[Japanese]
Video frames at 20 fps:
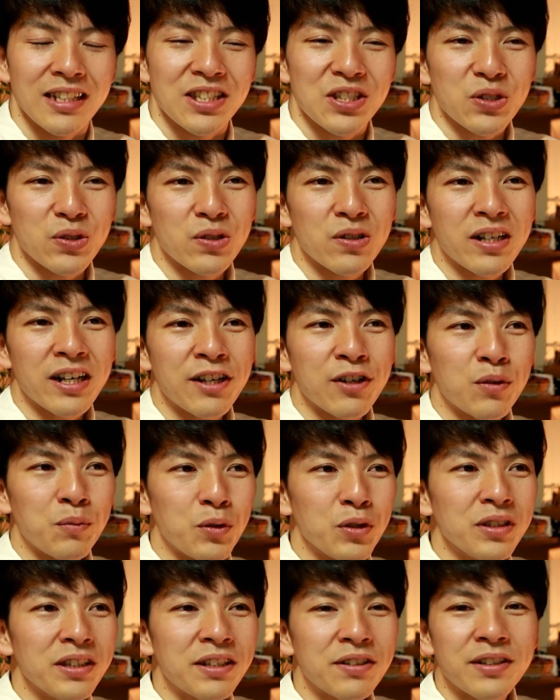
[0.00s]
障害を
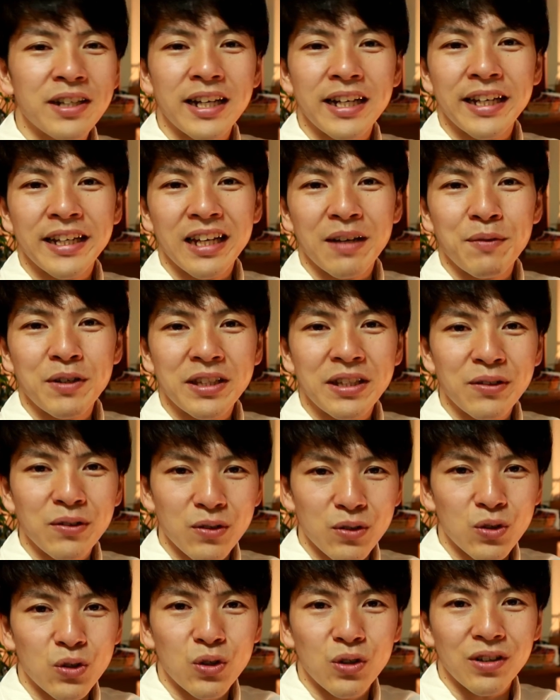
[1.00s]
持ってるからやめて
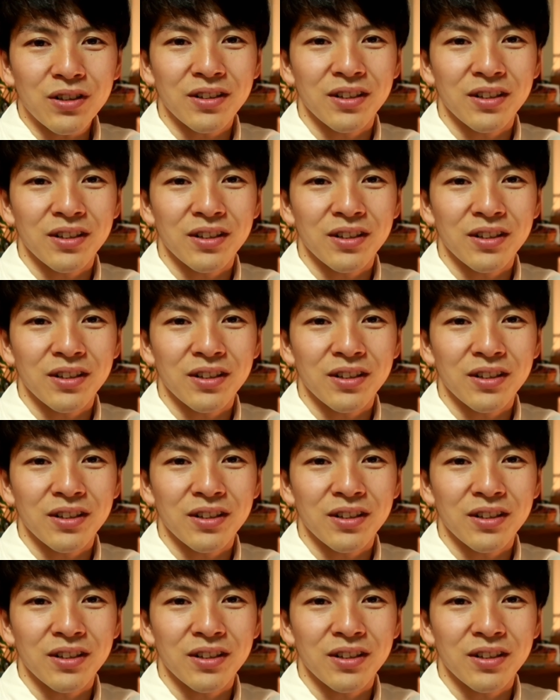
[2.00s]
おこ